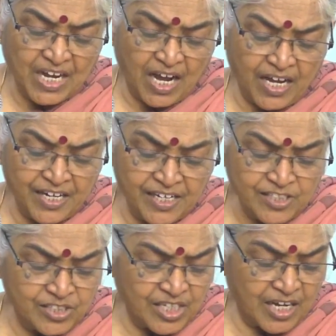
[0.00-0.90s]

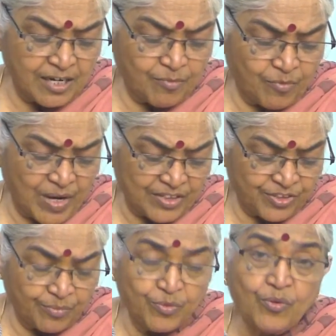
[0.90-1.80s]
కార్యస్థానము
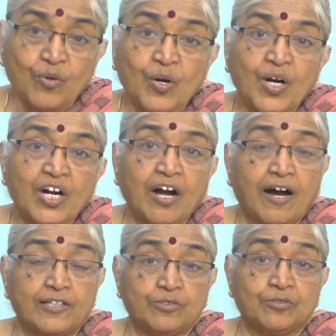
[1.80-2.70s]
మాత్రము
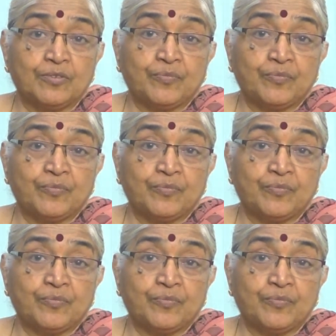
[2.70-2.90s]
కాదు